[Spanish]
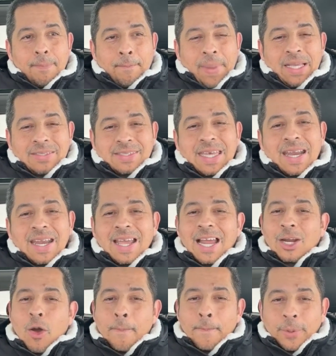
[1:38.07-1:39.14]
pensar en
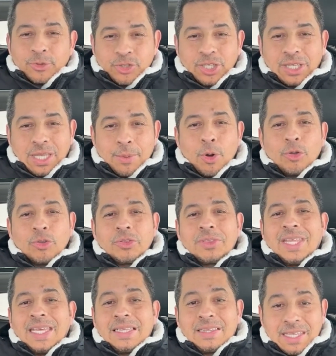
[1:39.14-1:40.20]
algo positivo
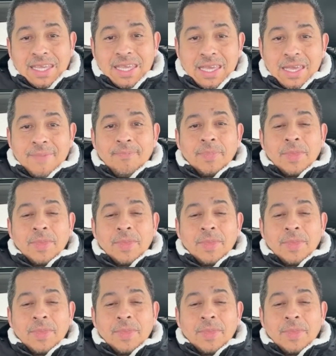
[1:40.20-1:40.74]
de ti,